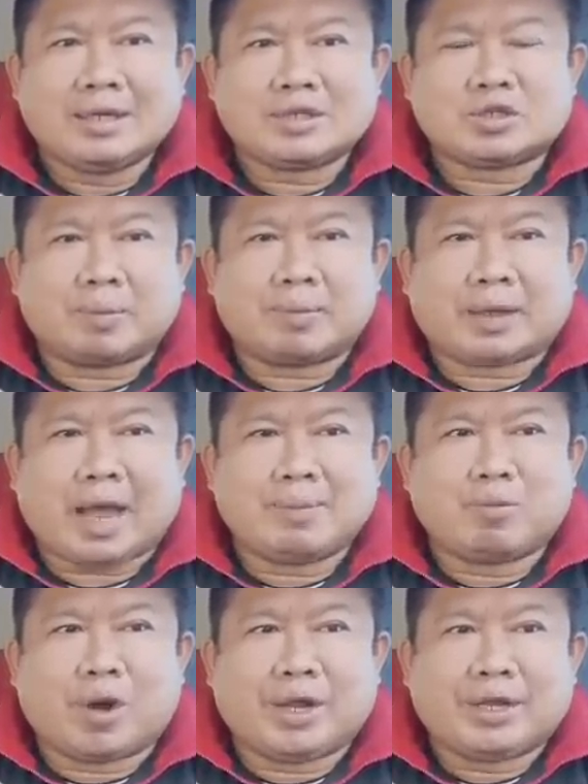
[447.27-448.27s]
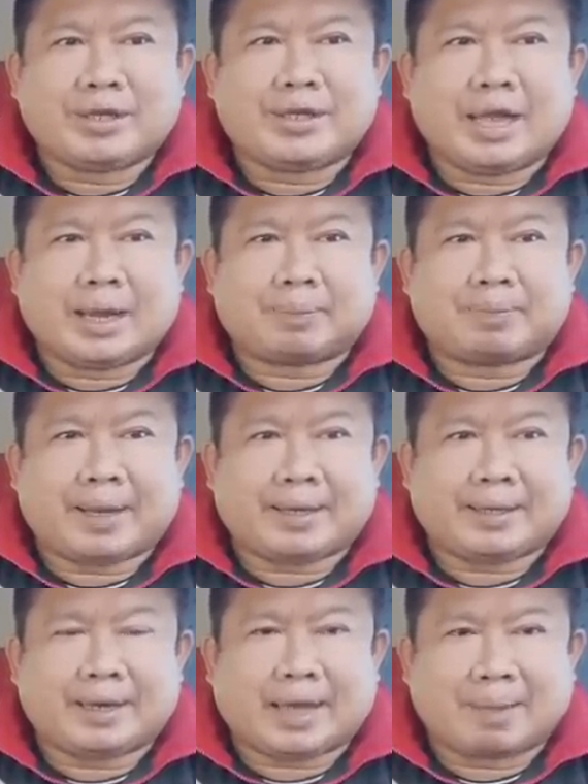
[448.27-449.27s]
ซ้อมในค่ายมวย เกียรติเพชร
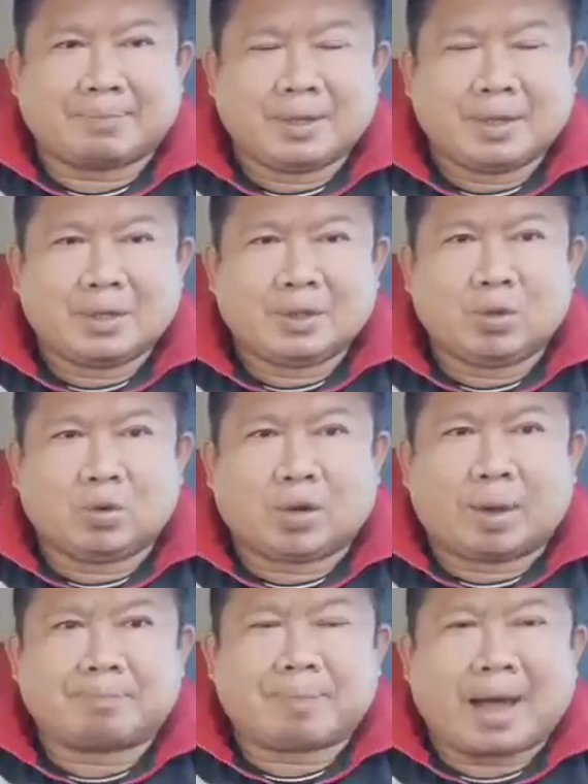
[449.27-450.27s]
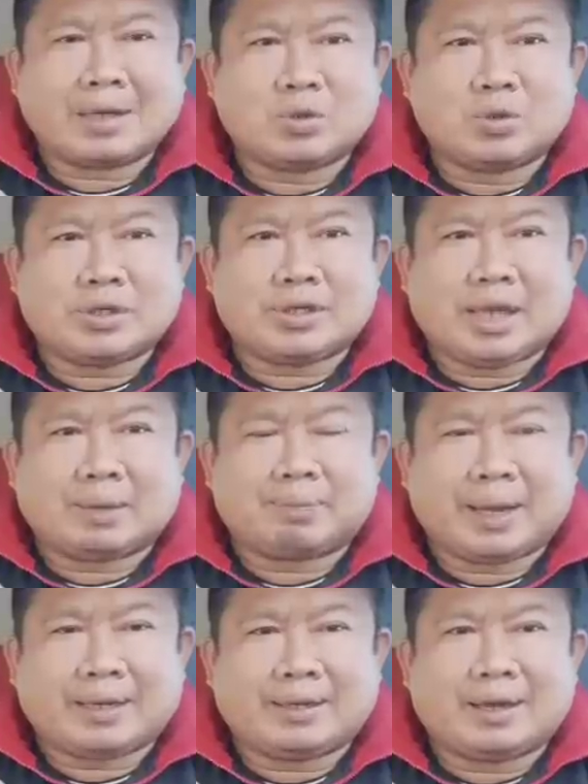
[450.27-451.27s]
นะครับ อยู่กับป๋าชุนเกียรติ
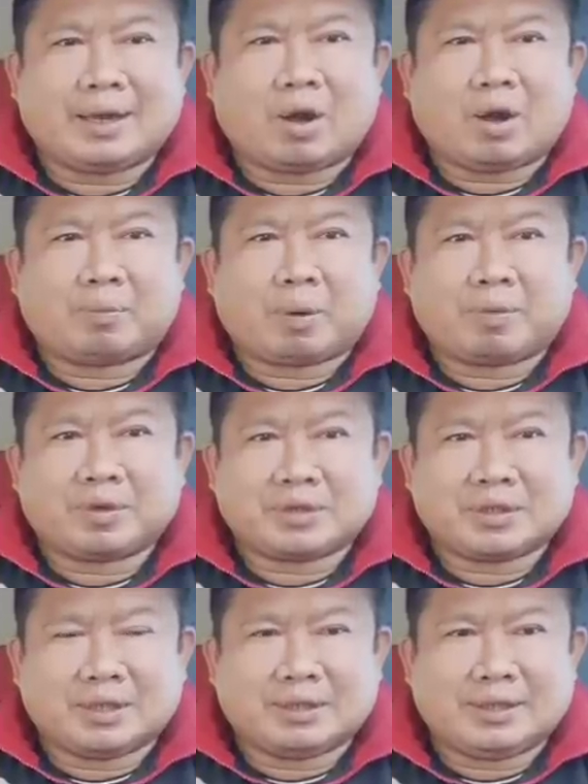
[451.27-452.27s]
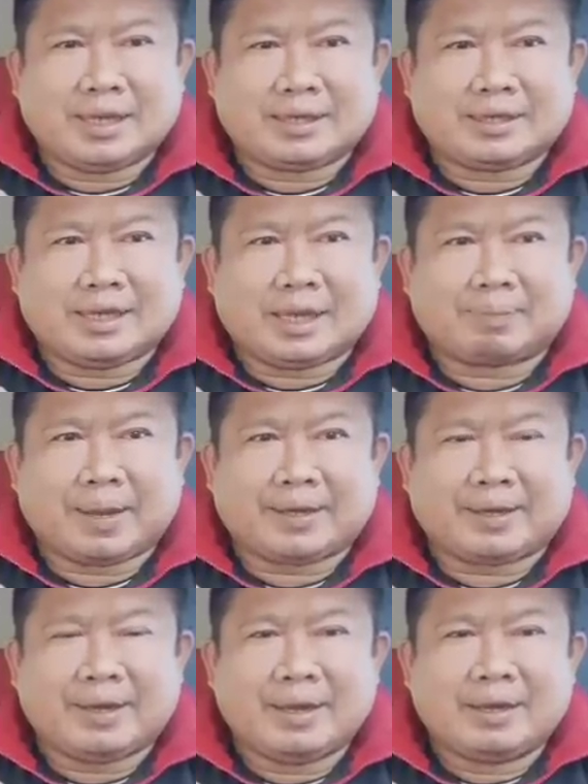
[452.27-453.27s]
เพชร แล้วก็โปรโมเตอร์เดียเกียรติเพช
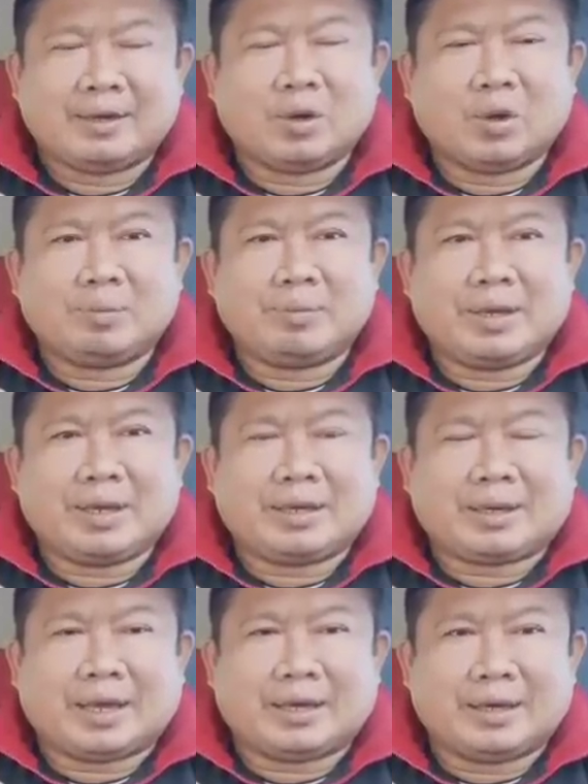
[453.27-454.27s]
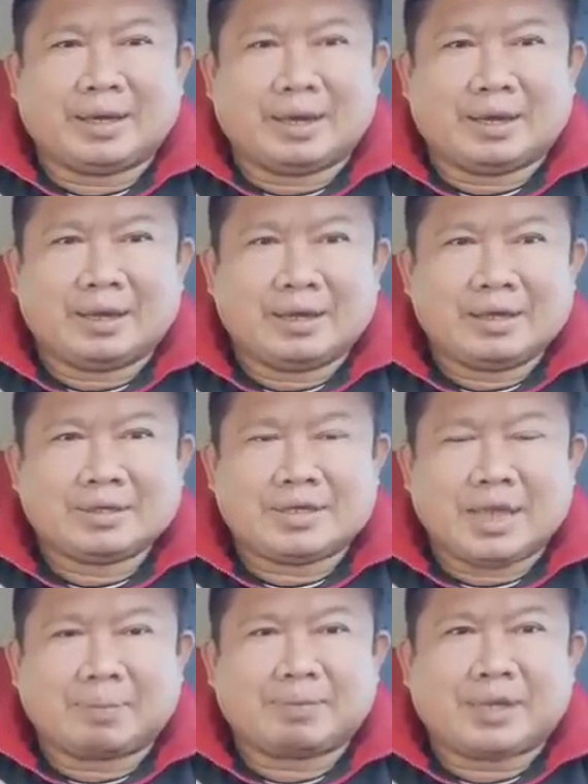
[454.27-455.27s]
รโดยมีเทรนเนอร์
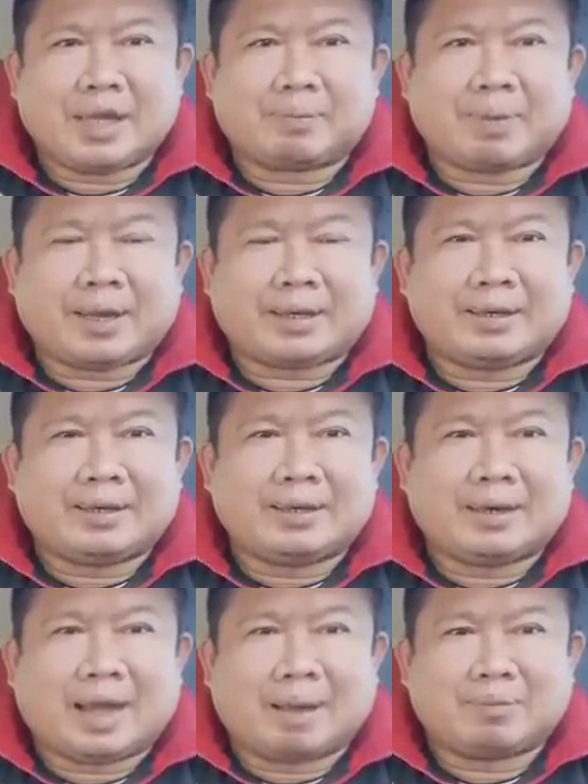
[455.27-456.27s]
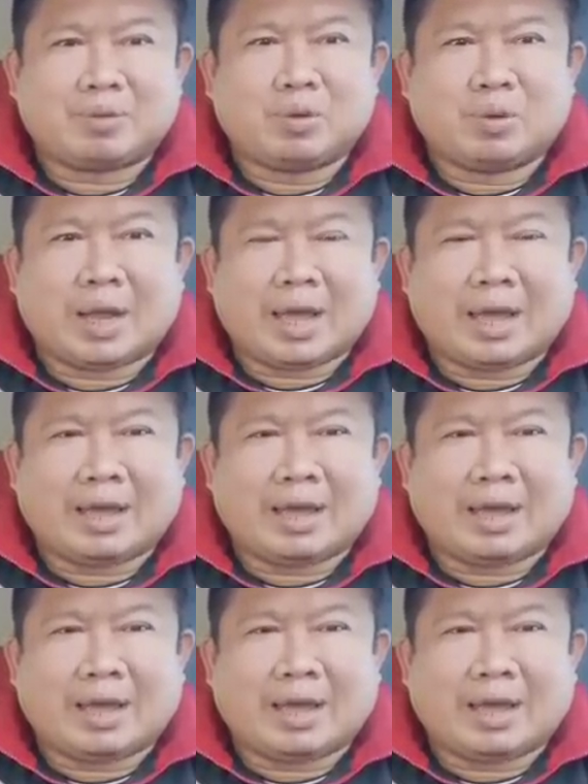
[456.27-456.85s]
เชียบเกียรติเพชรครับดูแล